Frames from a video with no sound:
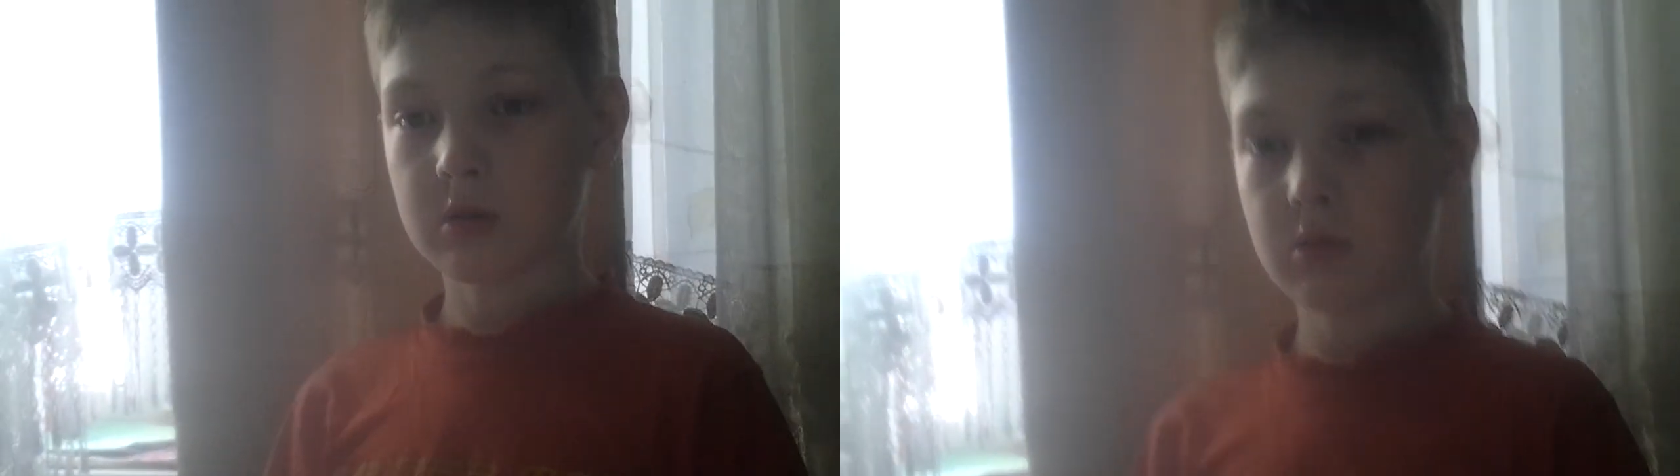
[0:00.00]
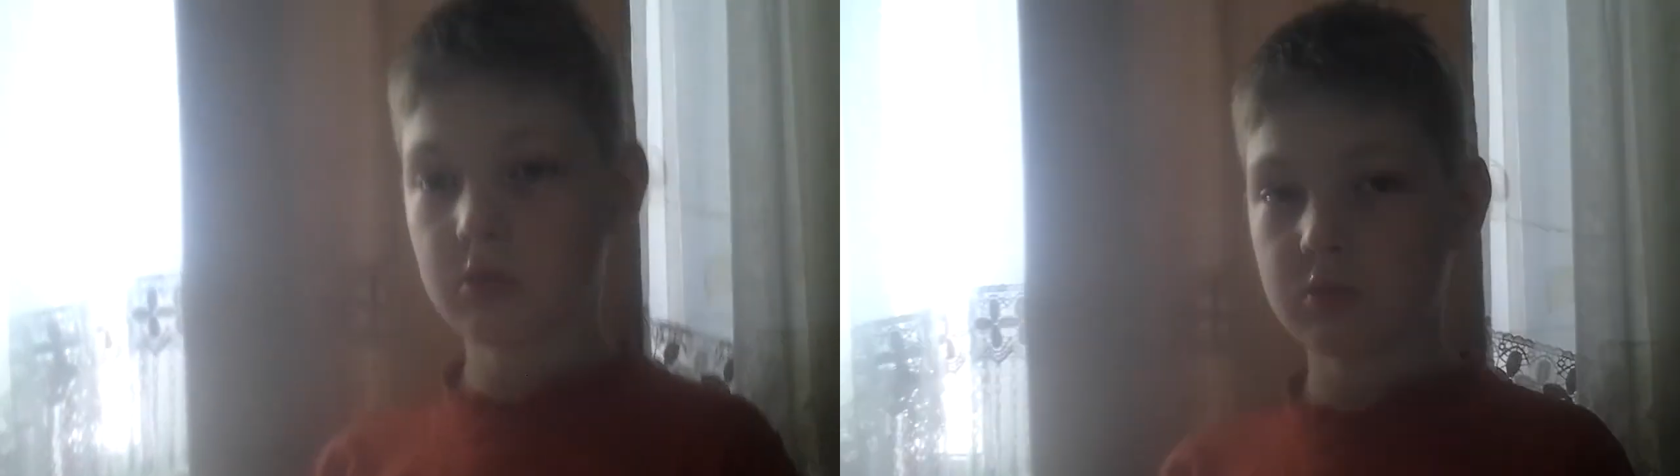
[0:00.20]

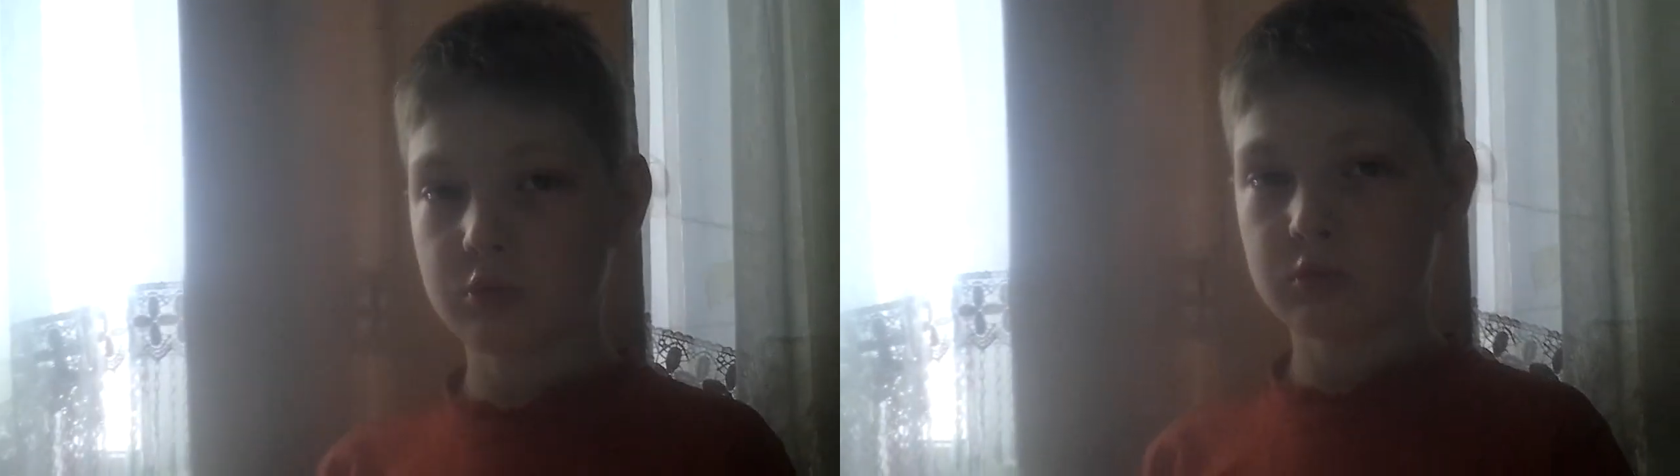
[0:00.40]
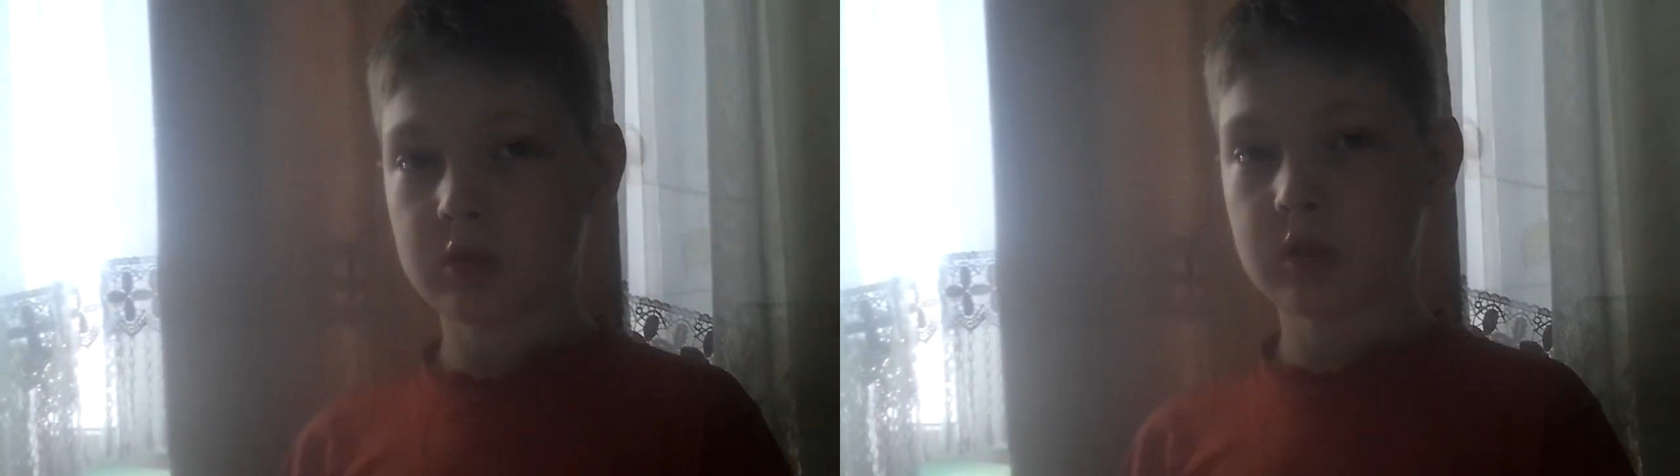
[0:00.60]
Руку
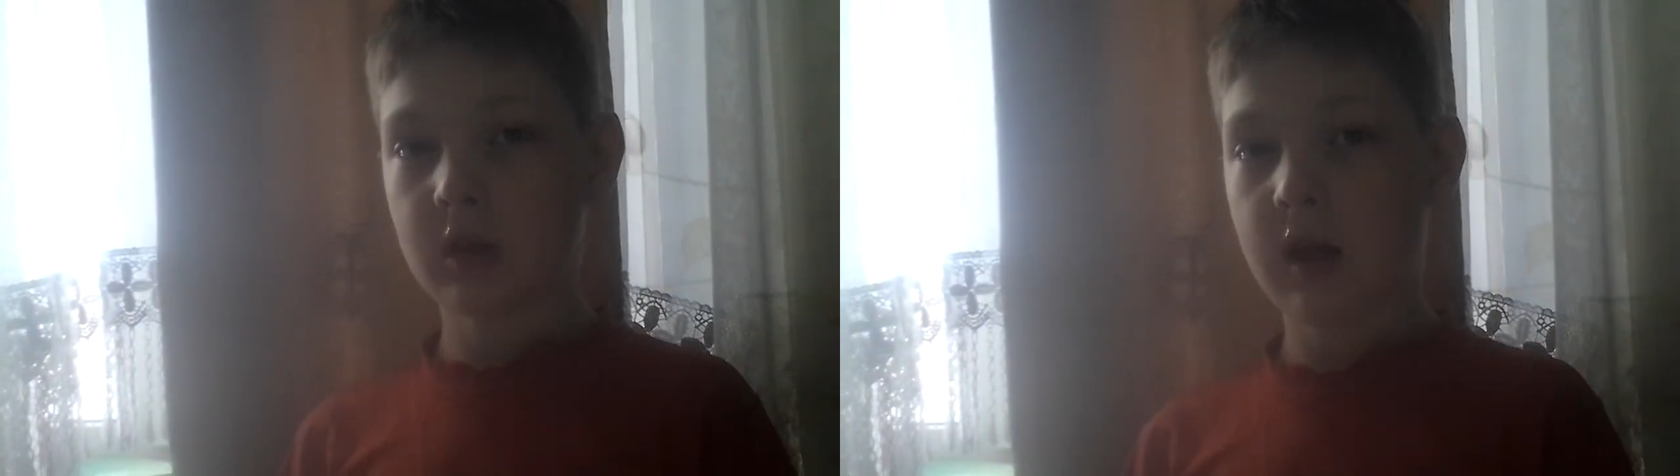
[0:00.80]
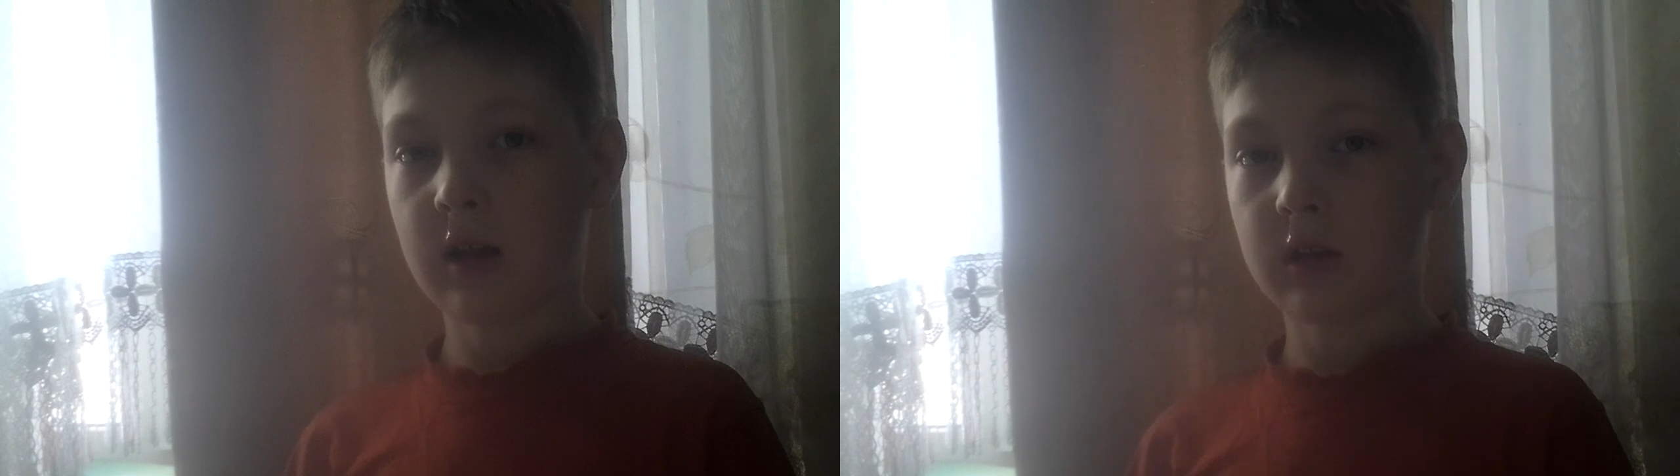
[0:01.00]

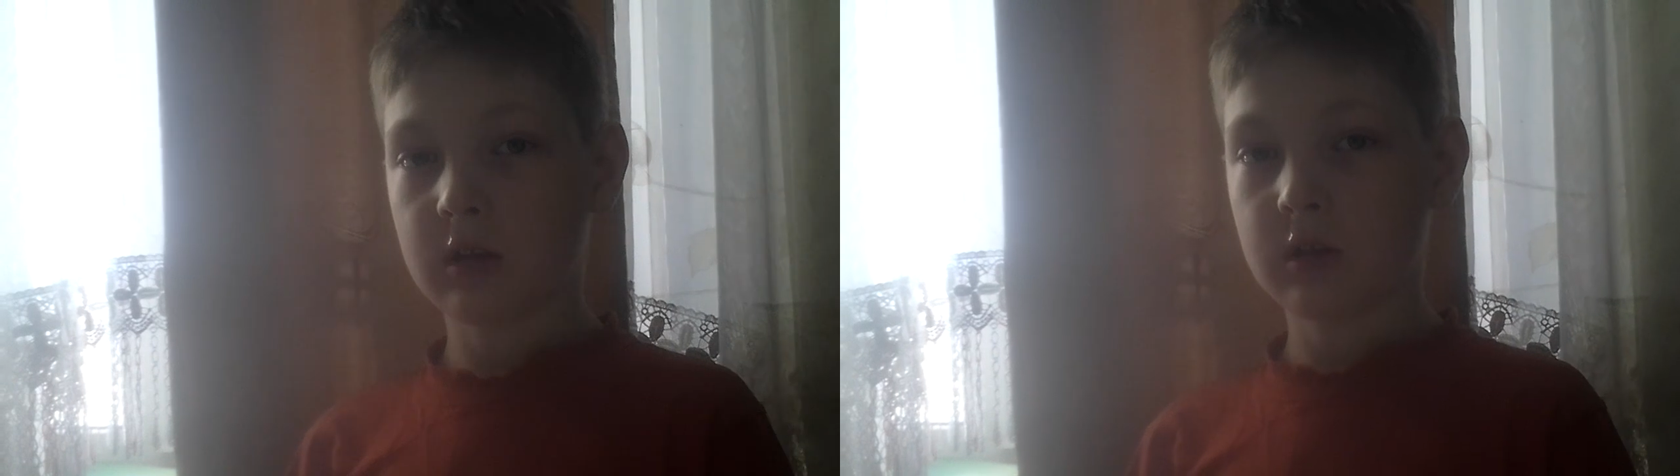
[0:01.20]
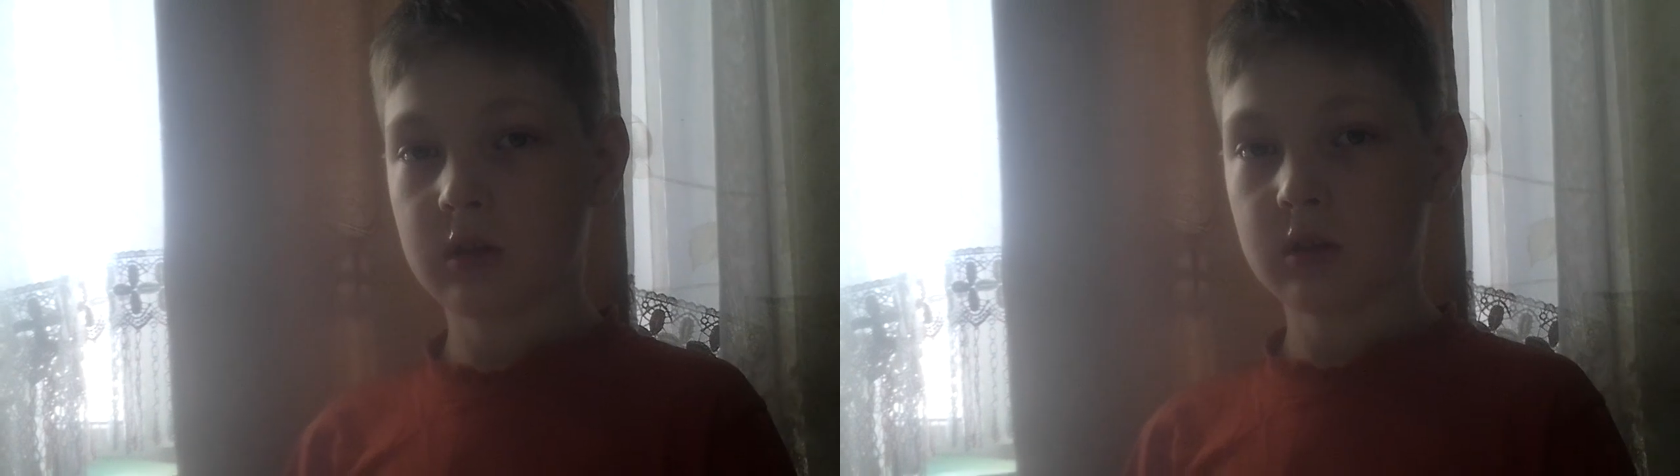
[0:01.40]
стала.